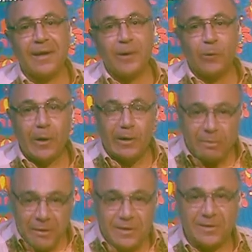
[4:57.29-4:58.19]

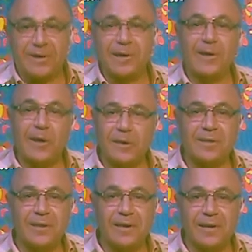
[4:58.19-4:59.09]
ولمصر
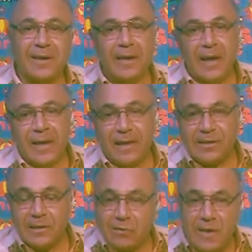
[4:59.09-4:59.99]
خاصة
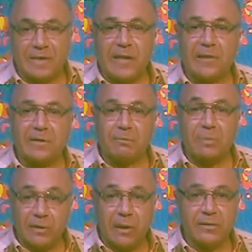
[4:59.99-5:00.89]
التي فازت
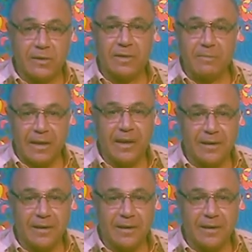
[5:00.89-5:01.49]
بالتنظيم الجيد